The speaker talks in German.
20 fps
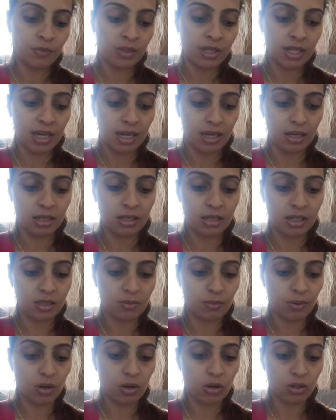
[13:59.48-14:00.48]
Ja,
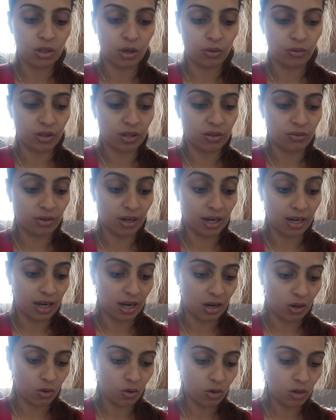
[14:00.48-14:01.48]
das brauche ich auf jeden Fall
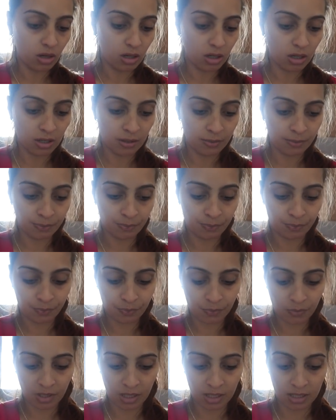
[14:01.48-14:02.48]
auch.
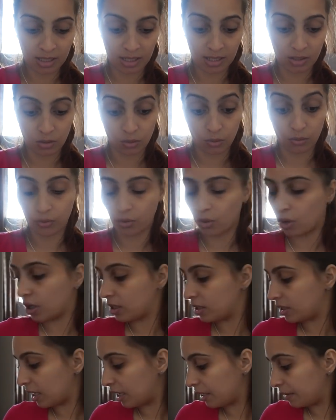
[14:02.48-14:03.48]
Hier,
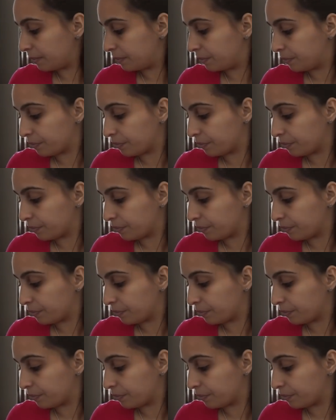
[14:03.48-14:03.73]
sofort dann.